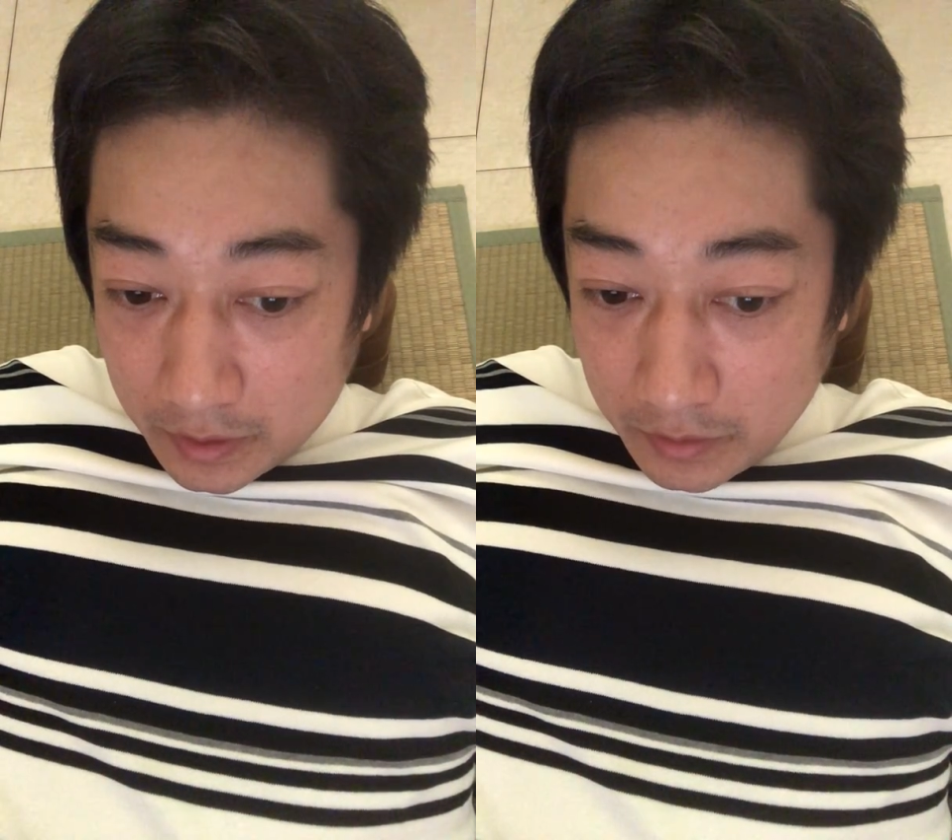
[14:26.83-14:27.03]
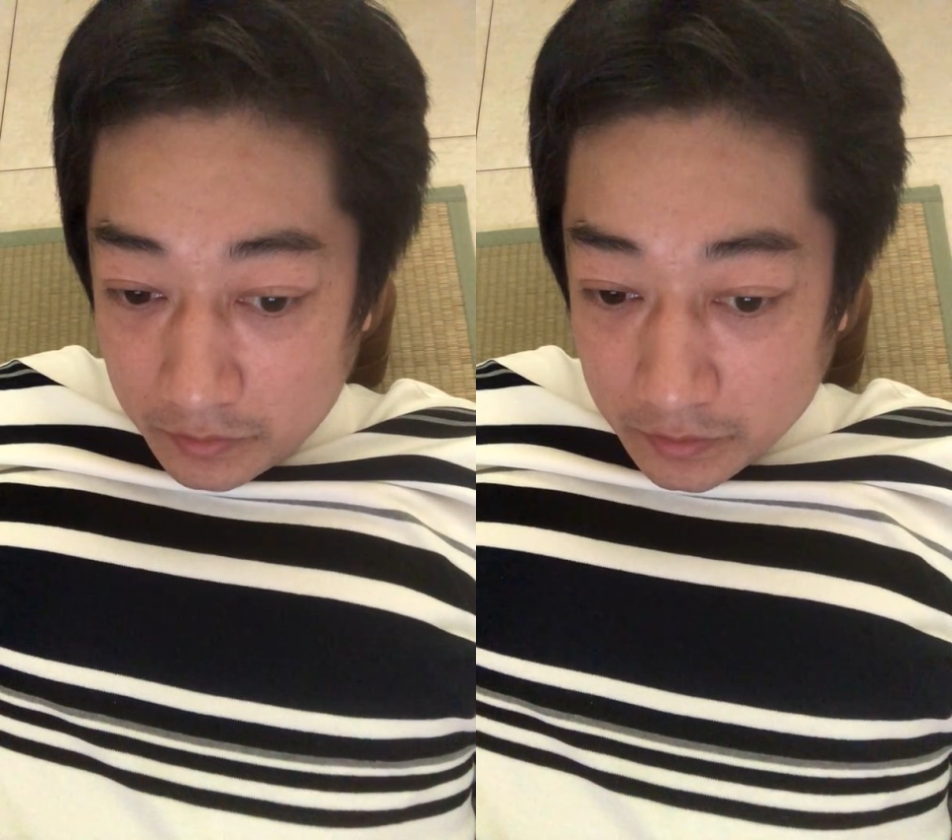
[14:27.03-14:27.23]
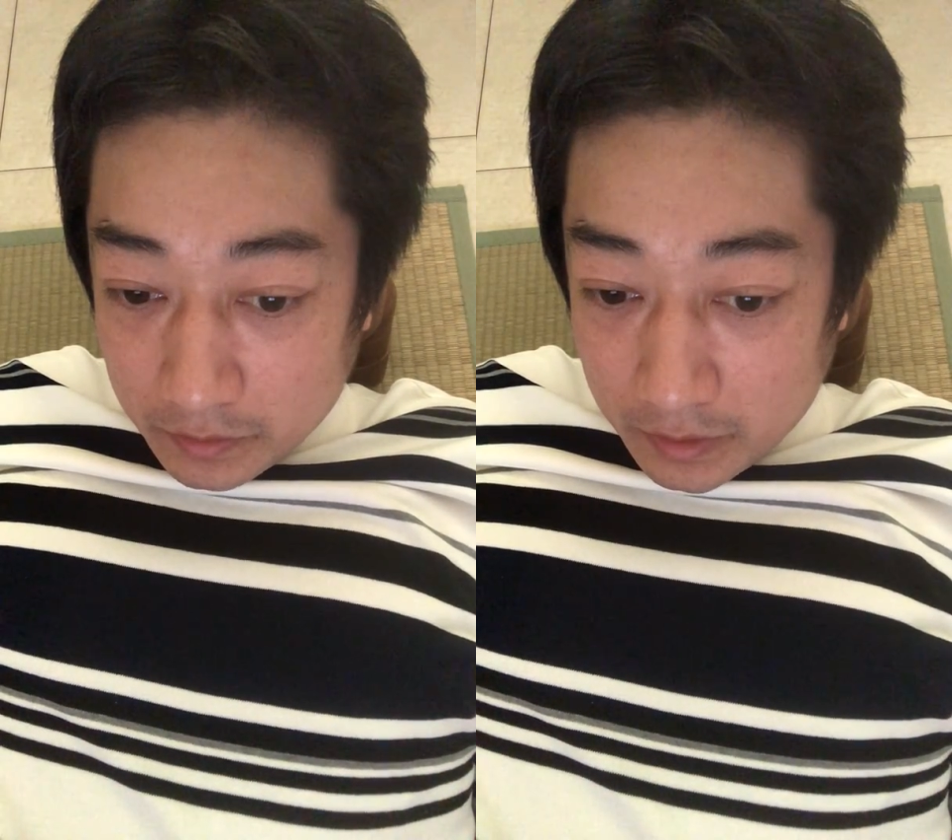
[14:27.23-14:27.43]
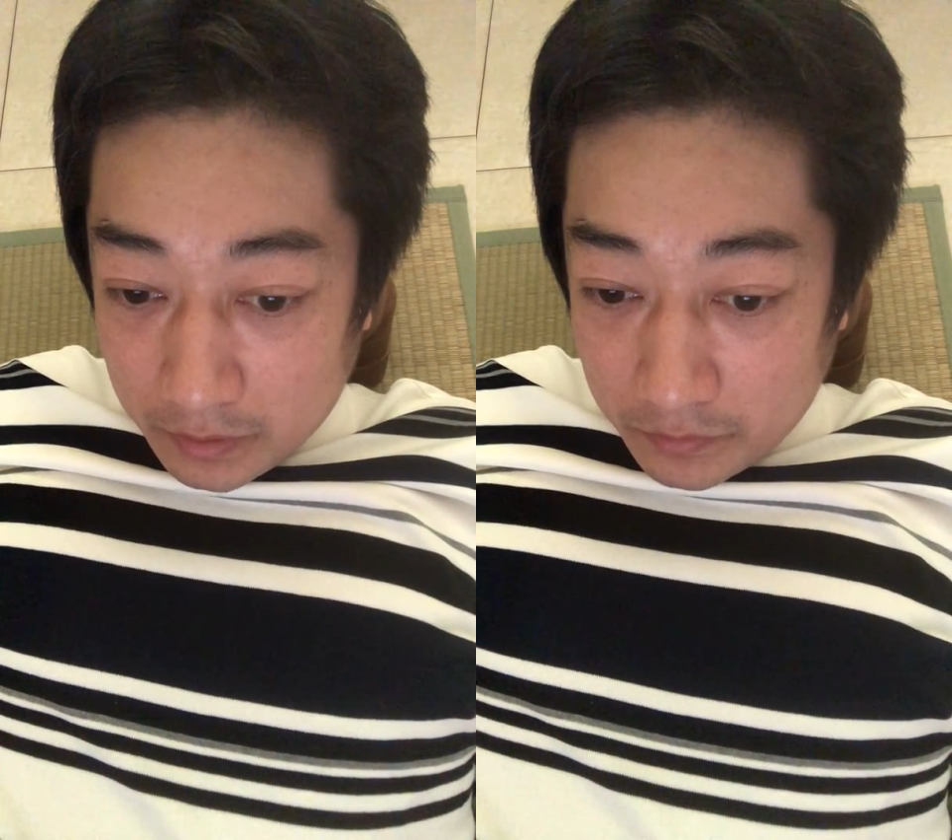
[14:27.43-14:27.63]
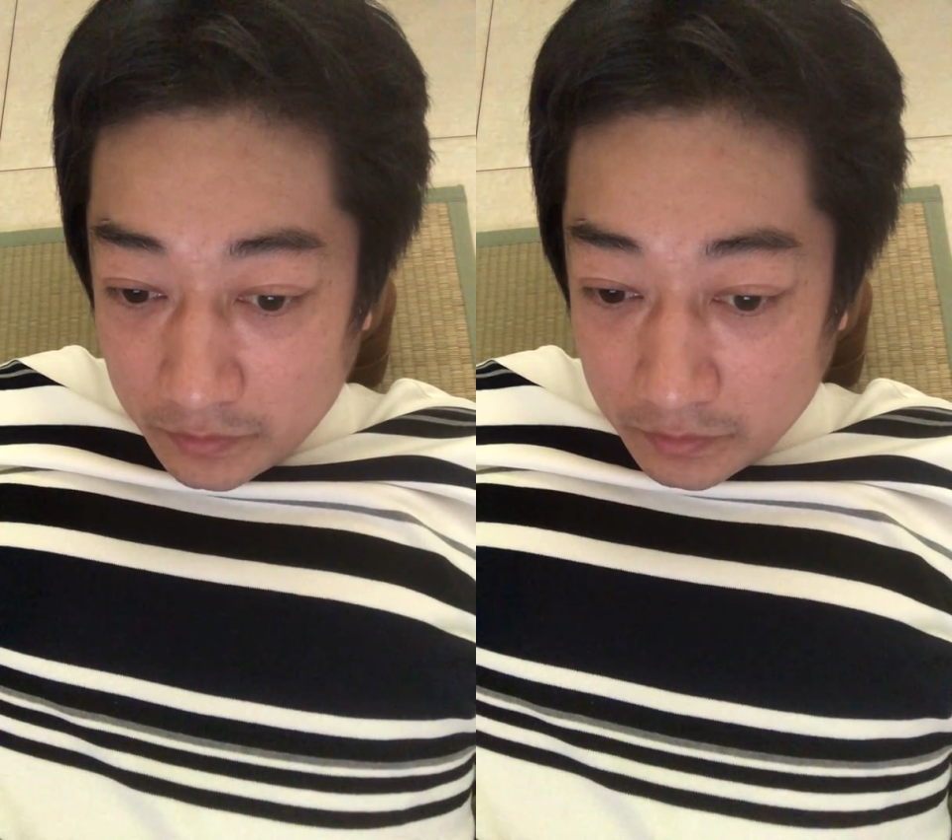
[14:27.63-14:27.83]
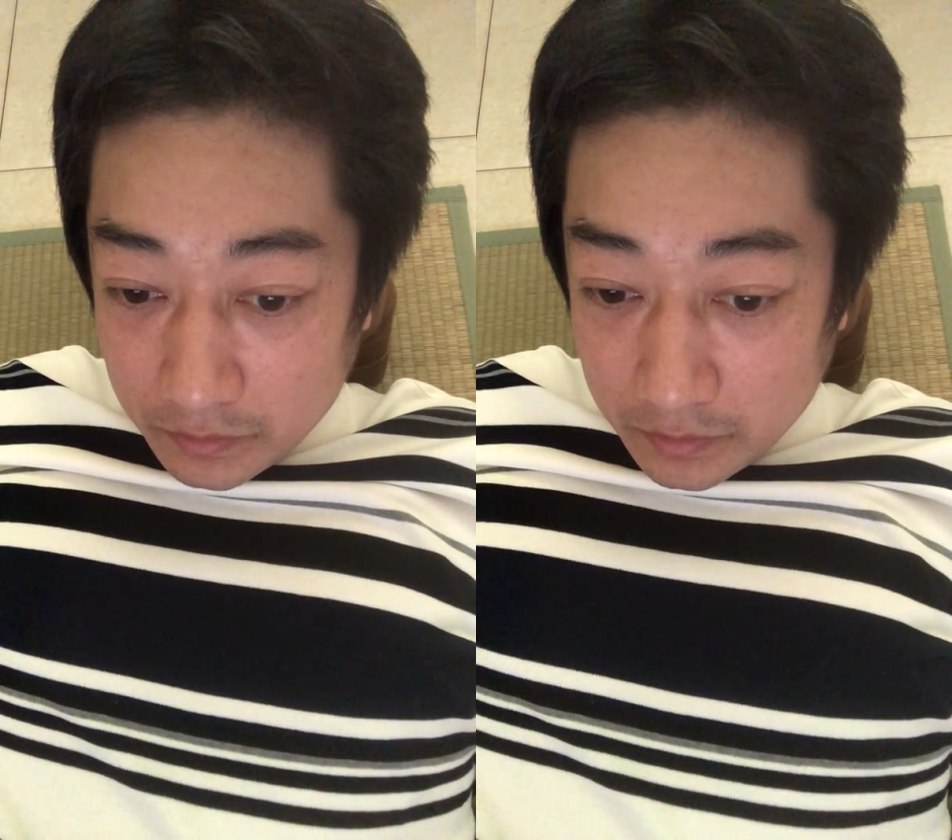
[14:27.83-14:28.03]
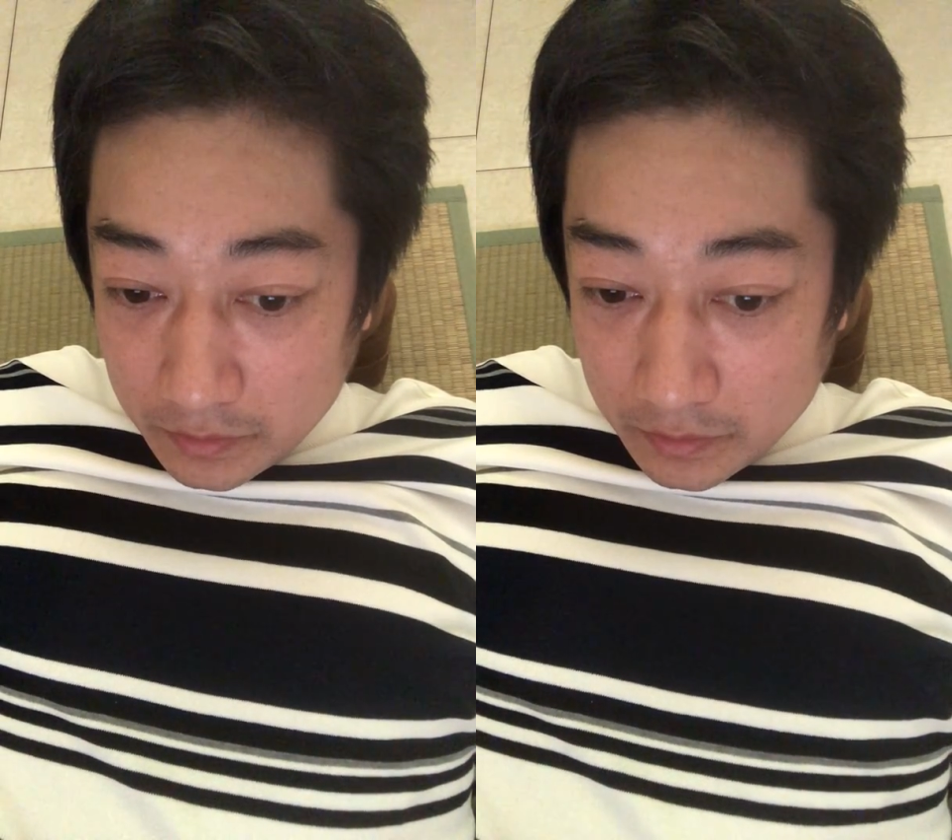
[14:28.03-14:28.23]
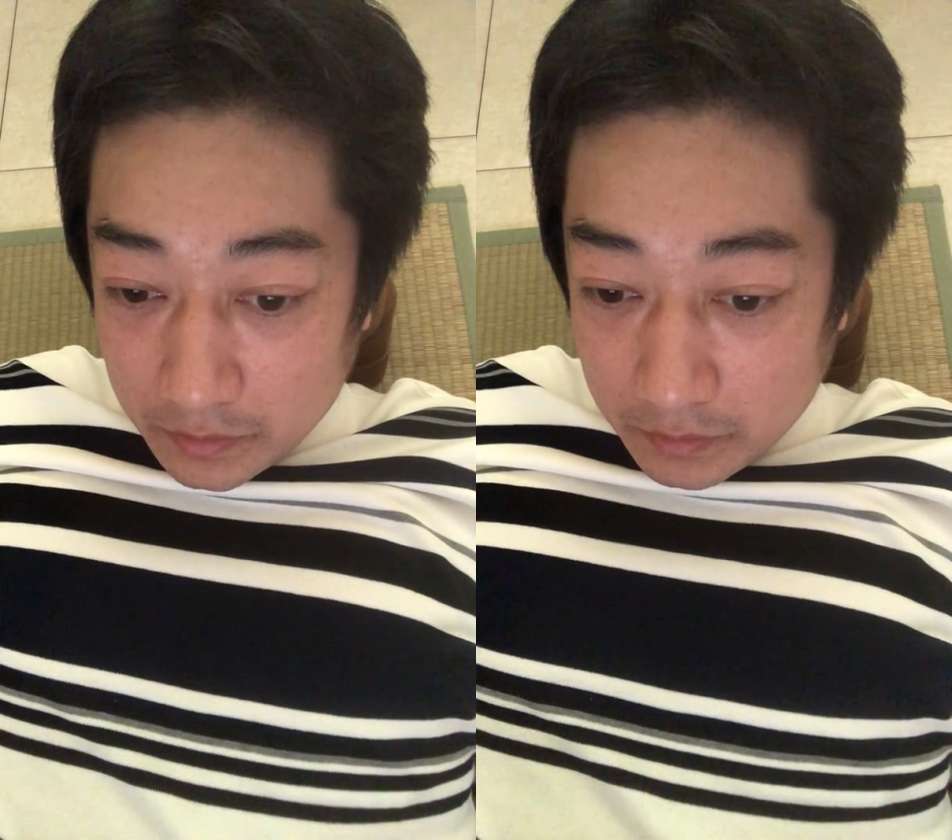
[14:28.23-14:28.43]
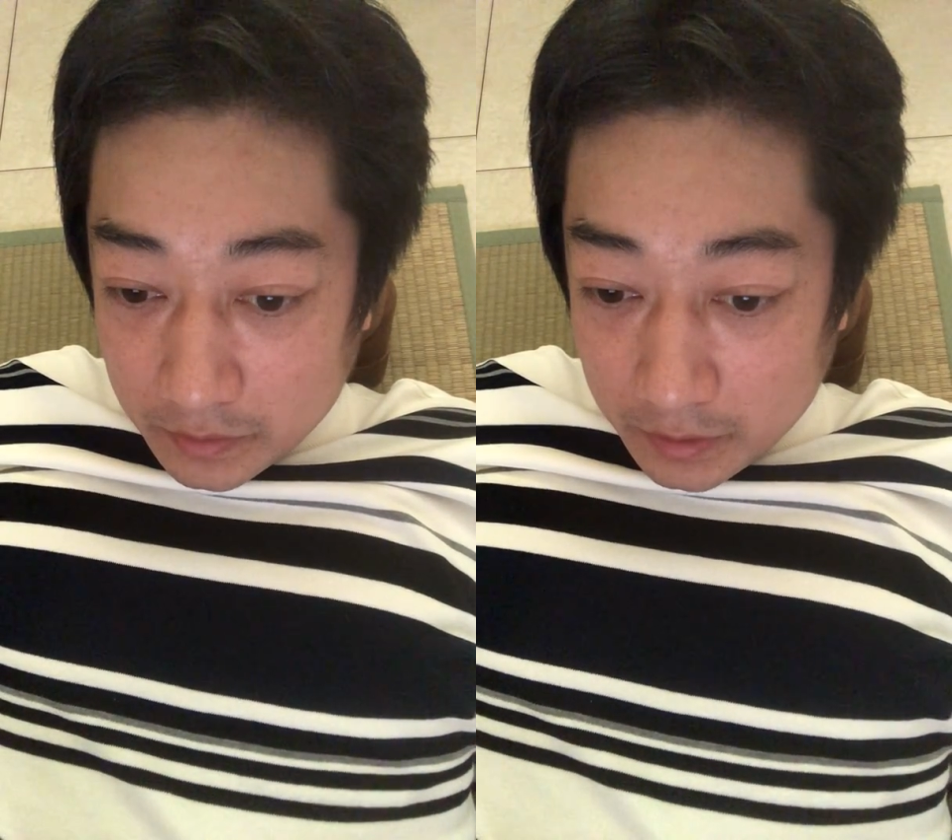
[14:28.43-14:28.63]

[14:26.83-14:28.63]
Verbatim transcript: アイコスは若者に訴